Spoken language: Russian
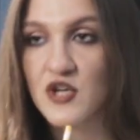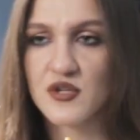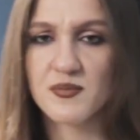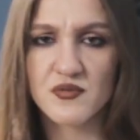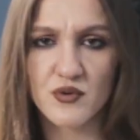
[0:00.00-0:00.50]

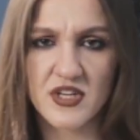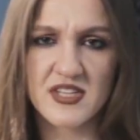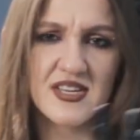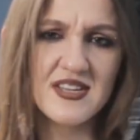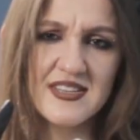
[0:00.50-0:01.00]
чтобы звук
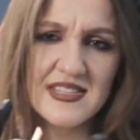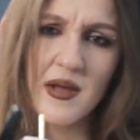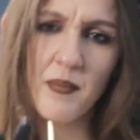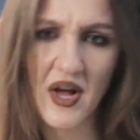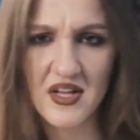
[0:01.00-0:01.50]
нигде не
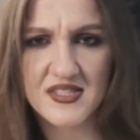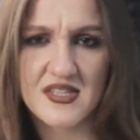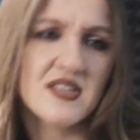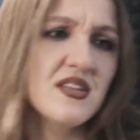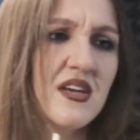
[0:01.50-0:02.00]

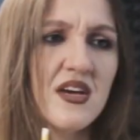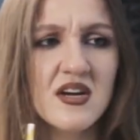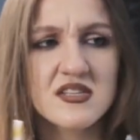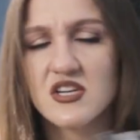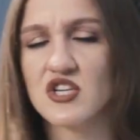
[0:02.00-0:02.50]
сломался,
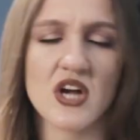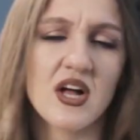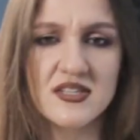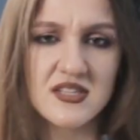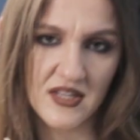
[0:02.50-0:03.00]
не
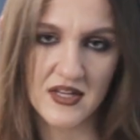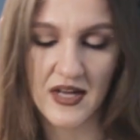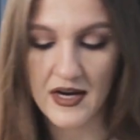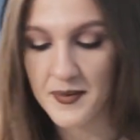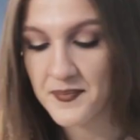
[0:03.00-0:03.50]
зажался и так
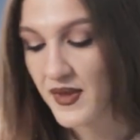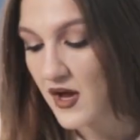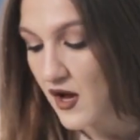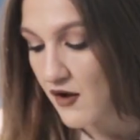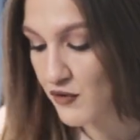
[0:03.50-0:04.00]
далее.
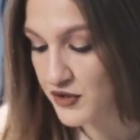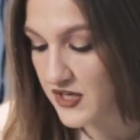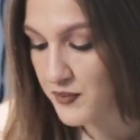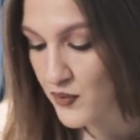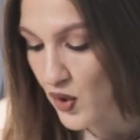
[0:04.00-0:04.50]
Вот.
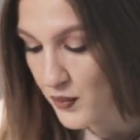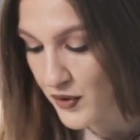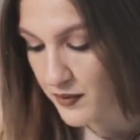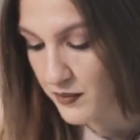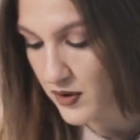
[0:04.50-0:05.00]
И
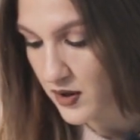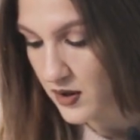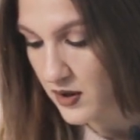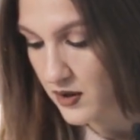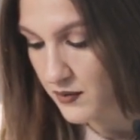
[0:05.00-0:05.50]
пробуем
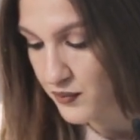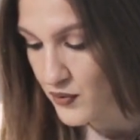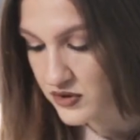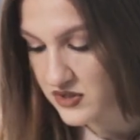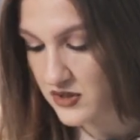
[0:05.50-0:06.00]
э,
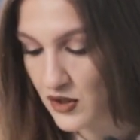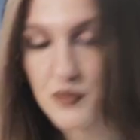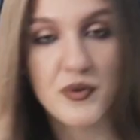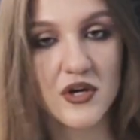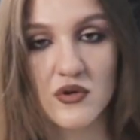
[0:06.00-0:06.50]
просто на
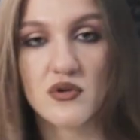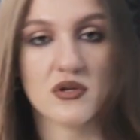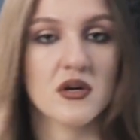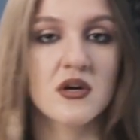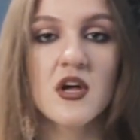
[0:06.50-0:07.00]
любых
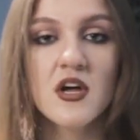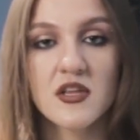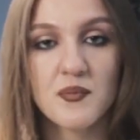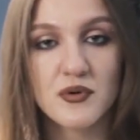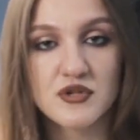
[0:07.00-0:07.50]
нотках.
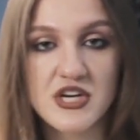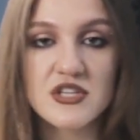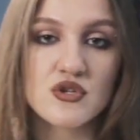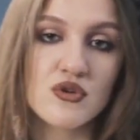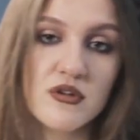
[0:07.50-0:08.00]
Не
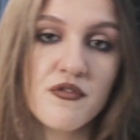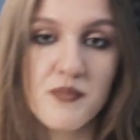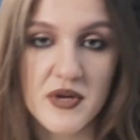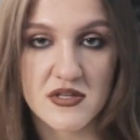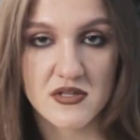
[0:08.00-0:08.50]
получается что-то в
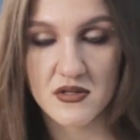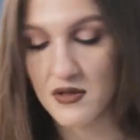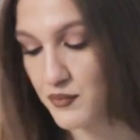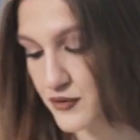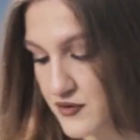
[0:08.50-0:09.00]
песне,
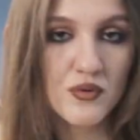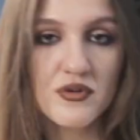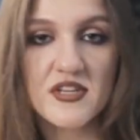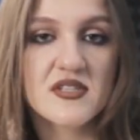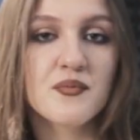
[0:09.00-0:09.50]
допустим, у
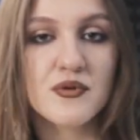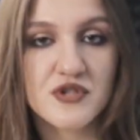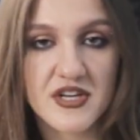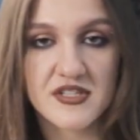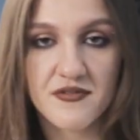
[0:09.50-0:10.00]
нас не
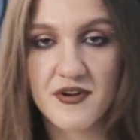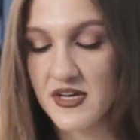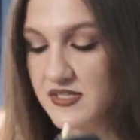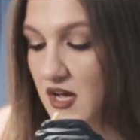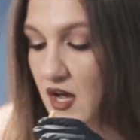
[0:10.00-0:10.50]
получается
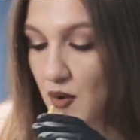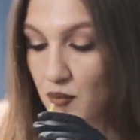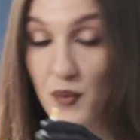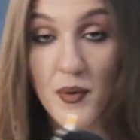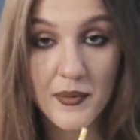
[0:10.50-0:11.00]
фраза.
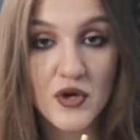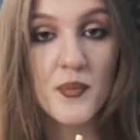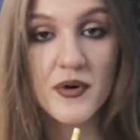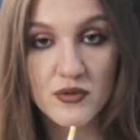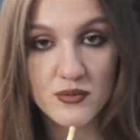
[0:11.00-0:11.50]
Пробуем ее
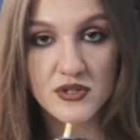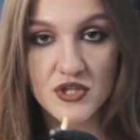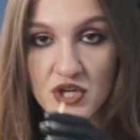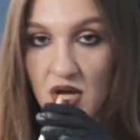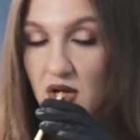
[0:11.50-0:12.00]
продуть
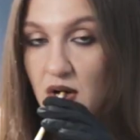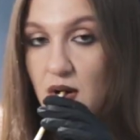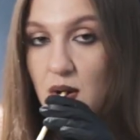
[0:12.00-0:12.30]
сначала.